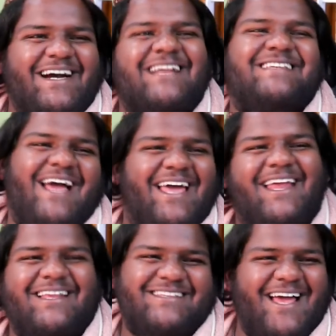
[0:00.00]
अच्छा है रे
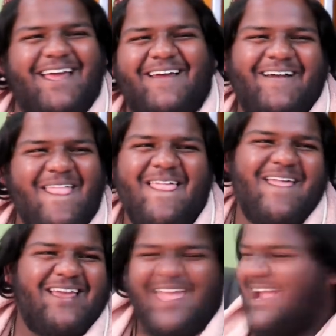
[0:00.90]
अच्छा है
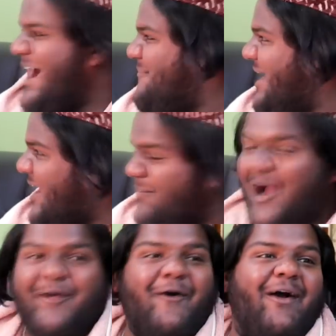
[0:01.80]
एक हमारा
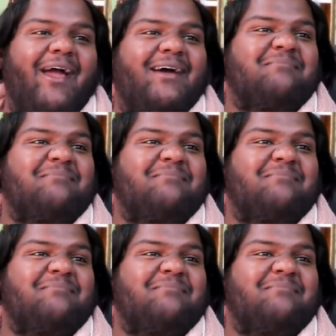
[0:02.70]
बाड़को है